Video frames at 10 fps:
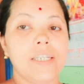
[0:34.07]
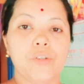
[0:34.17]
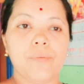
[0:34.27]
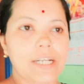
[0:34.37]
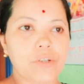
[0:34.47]

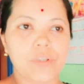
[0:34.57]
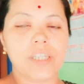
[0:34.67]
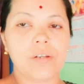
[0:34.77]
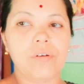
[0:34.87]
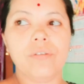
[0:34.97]
কিছু বাসন
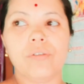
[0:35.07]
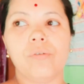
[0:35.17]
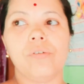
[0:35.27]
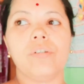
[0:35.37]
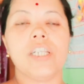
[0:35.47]
ছিল তো
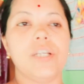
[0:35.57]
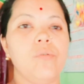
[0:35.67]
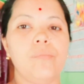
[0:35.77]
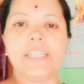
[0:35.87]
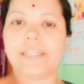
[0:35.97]

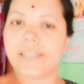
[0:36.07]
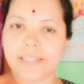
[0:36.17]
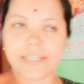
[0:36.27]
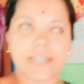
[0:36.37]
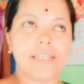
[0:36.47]
সেগুলো মেজে টেজে
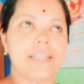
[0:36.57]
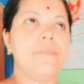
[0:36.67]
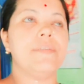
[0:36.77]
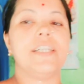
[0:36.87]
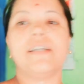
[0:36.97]
নিয়ে
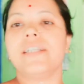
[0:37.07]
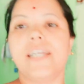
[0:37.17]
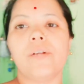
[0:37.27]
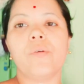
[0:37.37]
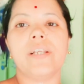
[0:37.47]
আসলাম সেটা
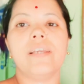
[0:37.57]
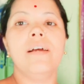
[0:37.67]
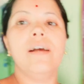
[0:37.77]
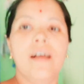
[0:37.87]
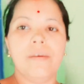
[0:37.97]
শেয়ার করিনি
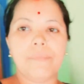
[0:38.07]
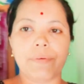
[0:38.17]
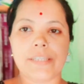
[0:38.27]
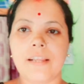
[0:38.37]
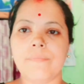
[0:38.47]

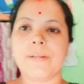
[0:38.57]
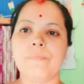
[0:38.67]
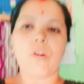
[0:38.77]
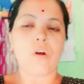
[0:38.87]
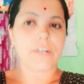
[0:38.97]
ভেবেছিলাম না
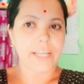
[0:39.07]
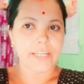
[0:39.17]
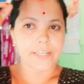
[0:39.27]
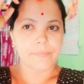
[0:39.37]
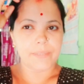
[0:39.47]
ব্লগটা
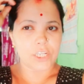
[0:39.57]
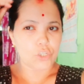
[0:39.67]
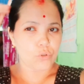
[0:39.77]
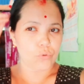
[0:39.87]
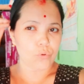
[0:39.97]
এই টাইম থেকে
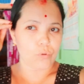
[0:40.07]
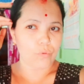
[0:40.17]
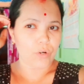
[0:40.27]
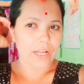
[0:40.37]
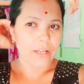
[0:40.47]
শুরু করব
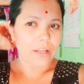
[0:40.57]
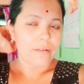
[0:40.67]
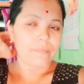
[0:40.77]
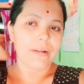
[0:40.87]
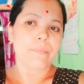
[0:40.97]
না
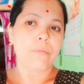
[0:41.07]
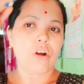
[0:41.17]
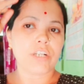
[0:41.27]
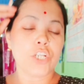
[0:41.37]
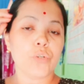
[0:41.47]
মানে
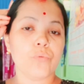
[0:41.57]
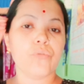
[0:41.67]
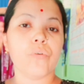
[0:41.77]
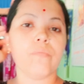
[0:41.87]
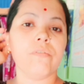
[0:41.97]
ব্লগটা শুরু
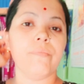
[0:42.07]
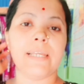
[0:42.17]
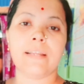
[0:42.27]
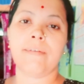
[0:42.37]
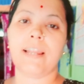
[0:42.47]
করব
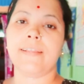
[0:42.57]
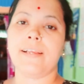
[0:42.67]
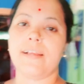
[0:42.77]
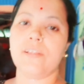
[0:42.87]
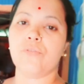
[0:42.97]
বিকেলবেলা
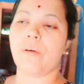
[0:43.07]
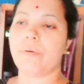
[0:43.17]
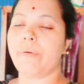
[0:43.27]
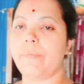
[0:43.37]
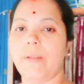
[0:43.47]
থেকে কিন্তু
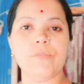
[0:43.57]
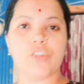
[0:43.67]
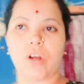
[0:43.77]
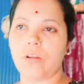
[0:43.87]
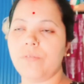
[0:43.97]
আবার ভাবলাম
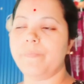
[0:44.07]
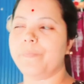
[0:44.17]
চলো